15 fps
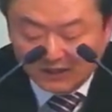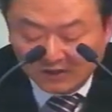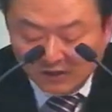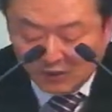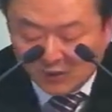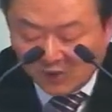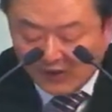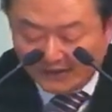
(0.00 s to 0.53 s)

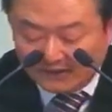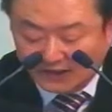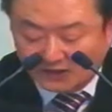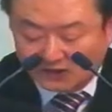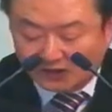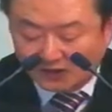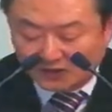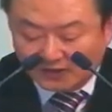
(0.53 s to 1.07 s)

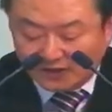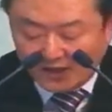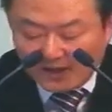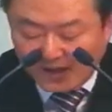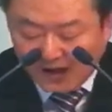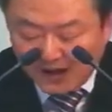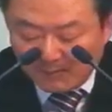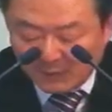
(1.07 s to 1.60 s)
여호와께서 내
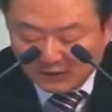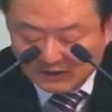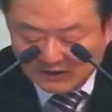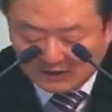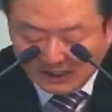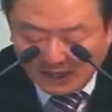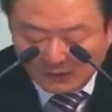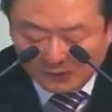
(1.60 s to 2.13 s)

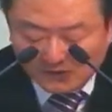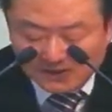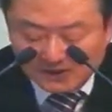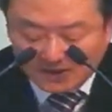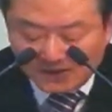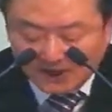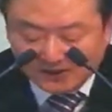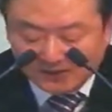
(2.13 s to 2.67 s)
아버지
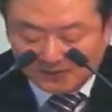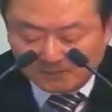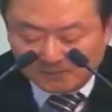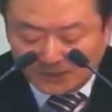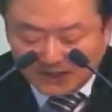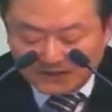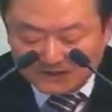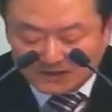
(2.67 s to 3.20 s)
다윗에게 하신
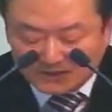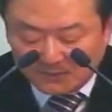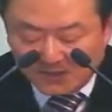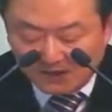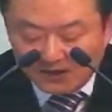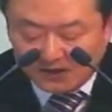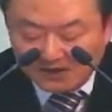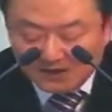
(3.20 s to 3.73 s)

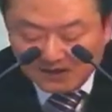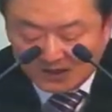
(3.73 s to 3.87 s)
말씀에